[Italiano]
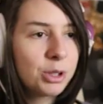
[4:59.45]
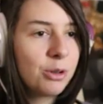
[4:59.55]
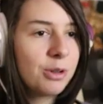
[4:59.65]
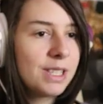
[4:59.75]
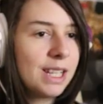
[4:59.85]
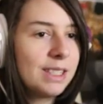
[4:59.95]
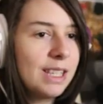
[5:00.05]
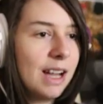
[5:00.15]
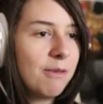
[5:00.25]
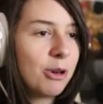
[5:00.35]
Cosa
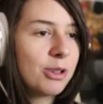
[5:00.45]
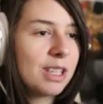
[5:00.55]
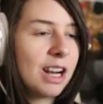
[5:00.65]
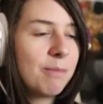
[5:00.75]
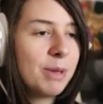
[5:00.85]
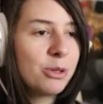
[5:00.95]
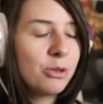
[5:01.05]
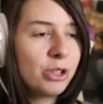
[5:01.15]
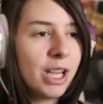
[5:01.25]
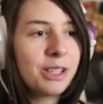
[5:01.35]
diavolo sarà mai
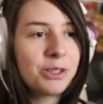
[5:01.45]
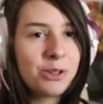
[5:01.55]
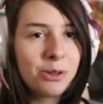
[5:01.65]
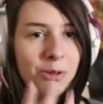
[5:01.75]
successo?